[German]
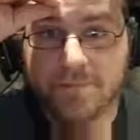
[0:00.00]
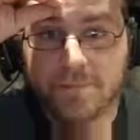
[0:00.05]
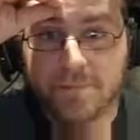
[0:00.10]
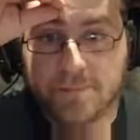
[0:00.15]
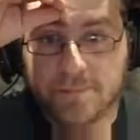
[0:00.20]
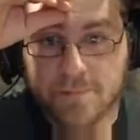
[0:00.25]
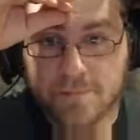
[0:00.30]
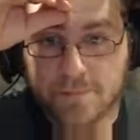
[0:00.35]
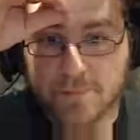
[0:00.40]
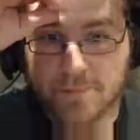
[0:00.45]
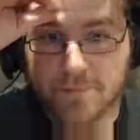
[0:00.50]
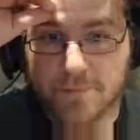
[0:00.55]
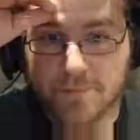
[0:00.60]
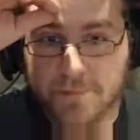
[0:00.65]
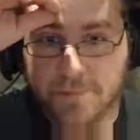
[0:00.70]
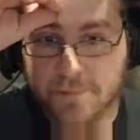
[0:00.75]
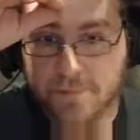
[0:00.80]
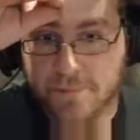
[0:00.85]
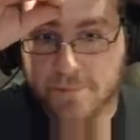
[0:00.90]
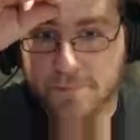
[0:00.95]
Ja, ja.
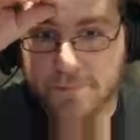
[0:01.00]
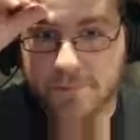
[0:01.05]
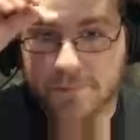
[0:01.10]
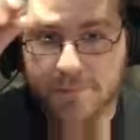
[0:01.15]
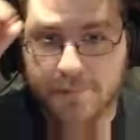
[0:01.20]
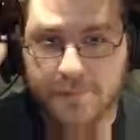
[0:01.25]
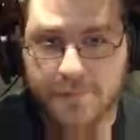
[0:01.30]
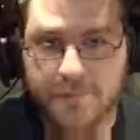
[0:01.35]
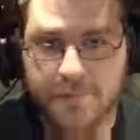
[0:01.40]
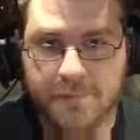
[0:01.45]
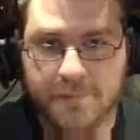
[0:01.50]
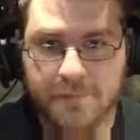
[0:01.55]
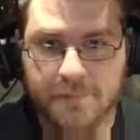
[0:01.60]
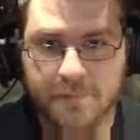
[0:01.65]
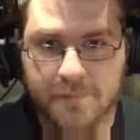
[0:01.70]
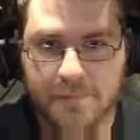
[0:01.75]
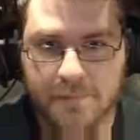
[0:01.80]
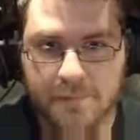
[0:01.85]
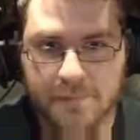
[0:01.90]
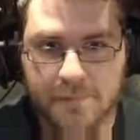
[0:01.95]

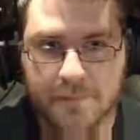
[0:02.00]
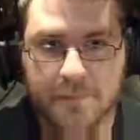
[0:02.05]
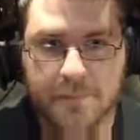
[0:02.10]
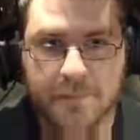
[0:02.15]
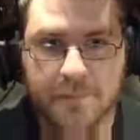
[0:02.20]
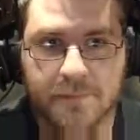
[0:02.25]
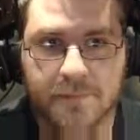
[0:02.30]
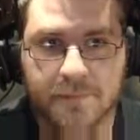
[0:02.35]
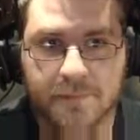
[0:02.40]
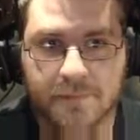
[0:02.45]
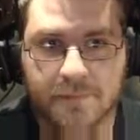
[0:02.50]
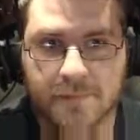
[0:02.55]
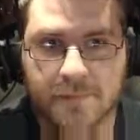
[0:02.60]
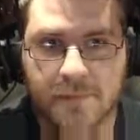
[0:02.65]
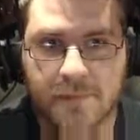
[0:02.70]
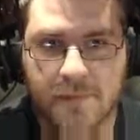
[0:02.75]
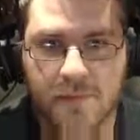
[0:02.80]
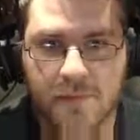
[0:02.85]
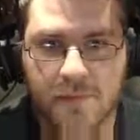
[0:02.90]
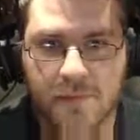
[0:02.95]
Ach du Schande.
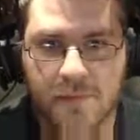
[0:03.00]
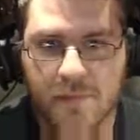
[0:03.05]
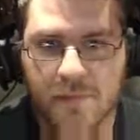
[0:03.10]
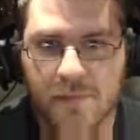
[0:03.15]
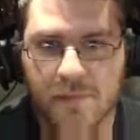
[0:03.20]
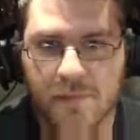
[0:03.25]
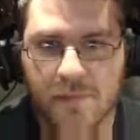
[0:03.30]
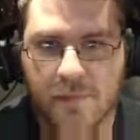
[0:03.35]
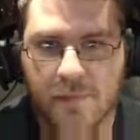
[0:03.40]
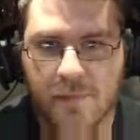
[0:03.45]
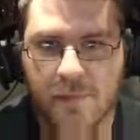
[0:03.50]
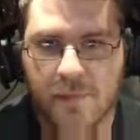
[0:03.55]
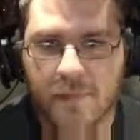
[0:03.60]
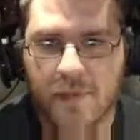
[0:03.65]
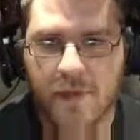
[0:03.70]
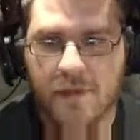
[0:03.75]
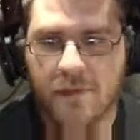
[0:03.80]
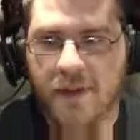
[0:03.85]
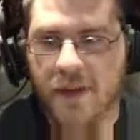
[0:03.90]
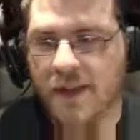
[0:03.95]

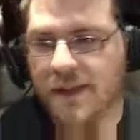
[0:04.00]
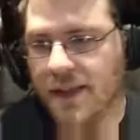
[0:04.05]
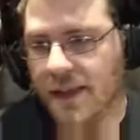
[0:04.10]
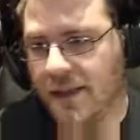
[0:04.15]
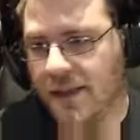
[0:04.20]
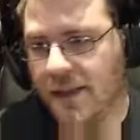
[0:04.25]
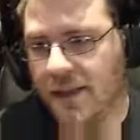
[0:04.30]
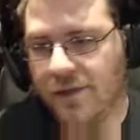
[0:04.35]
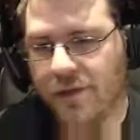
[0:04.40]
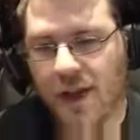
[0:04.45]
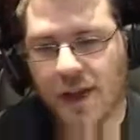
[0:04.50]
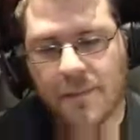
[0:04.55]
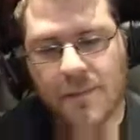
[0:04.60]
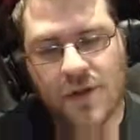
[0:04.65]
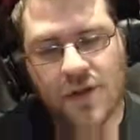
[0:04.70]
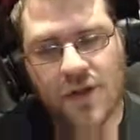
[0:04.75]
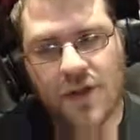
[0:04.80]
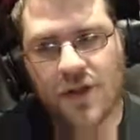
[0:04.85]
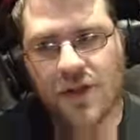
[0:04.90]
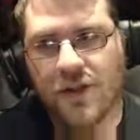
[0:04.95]
Wie gesagt, frag
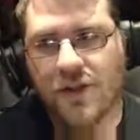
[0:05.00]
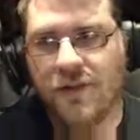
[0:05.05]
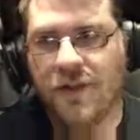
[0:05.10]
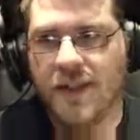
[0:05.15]
mich nicht, wie er